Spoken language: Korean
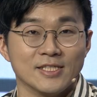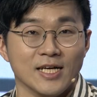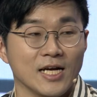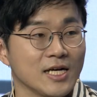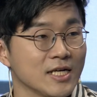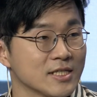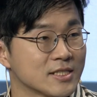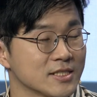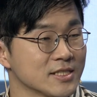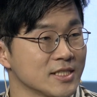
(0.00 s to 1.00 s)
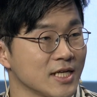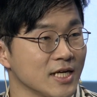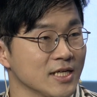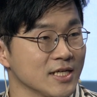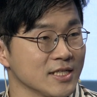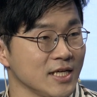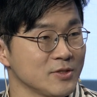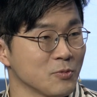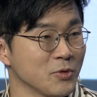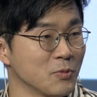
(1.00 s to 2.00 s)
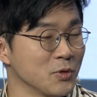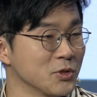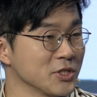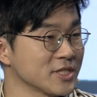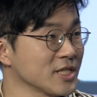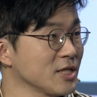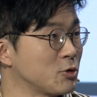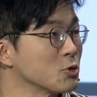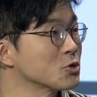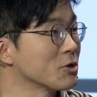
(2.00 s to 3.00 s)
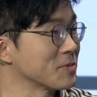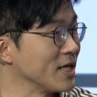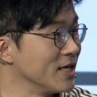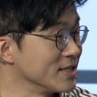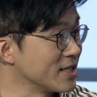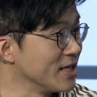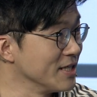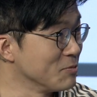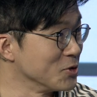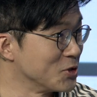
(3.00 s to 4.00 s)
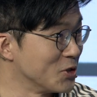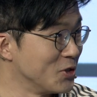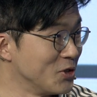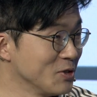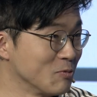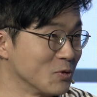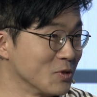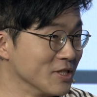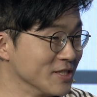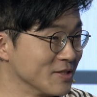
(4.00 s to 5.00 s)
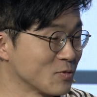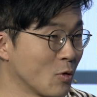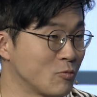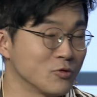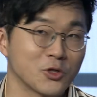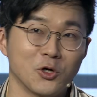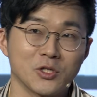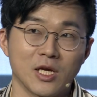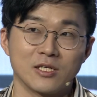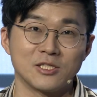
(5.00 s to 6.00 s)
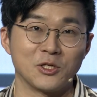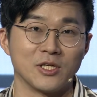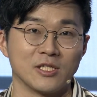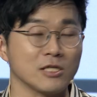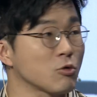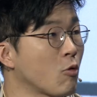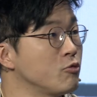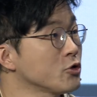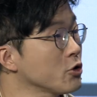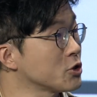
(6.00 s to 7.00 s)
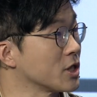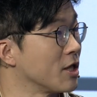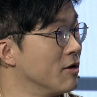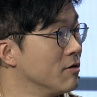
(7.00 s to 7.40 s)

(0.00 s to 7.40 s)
아 늦은 시간에 좀뭐 이런 얘기 상당히 죄송스럽다 일단 먼저 뭐 아니에요 뭐, 아니에요, 고품격 네. 얘기를 드려야 돼. 딱또 고품격이었잖아요.